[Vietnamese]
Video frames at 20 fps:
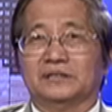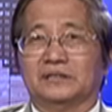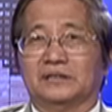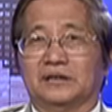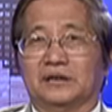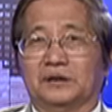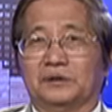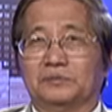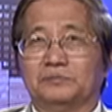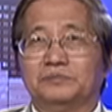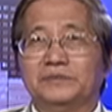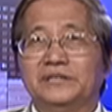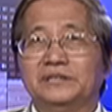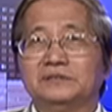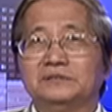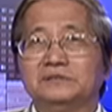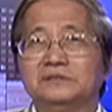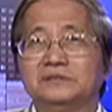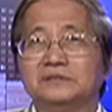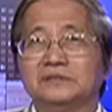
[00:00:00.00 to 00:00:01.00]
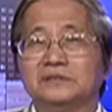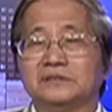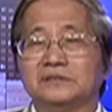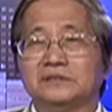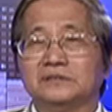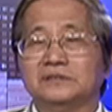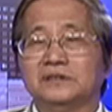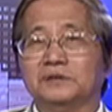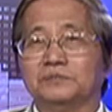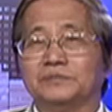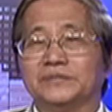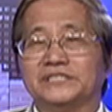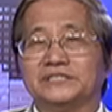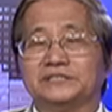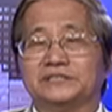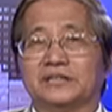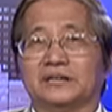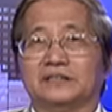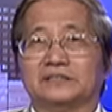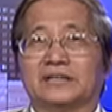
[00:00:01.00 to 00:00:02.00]
uh, biến nước
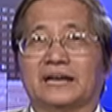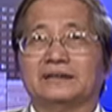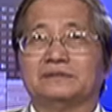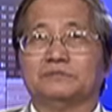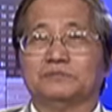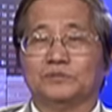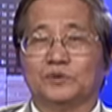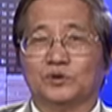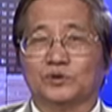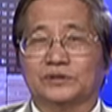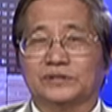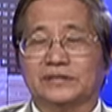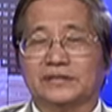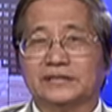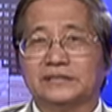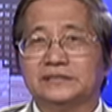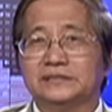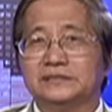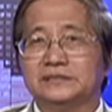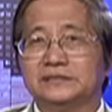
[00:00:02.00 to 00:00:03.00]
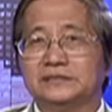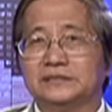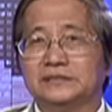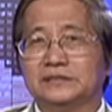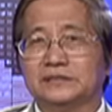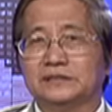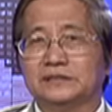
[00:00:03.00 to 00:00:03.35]
mình trở thành một cái